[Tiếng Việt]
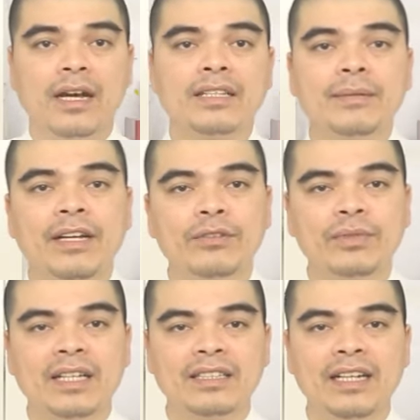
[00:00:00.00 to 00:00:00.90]
Tiếp theo
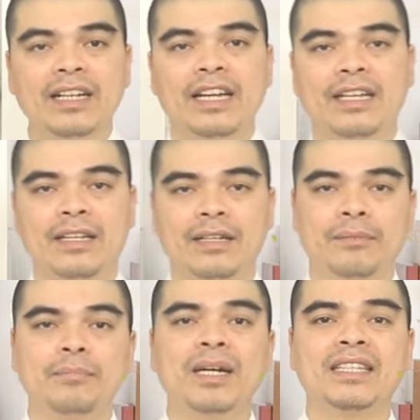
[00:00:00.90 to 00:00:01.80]
chúng ta xét ngày
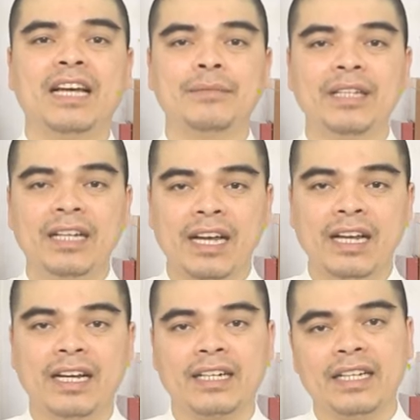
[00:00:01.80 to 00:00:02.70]
18 tháng 2
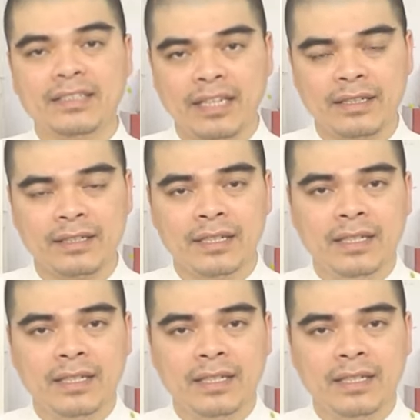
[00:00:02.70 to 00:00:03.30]
là ngày Canh Dần.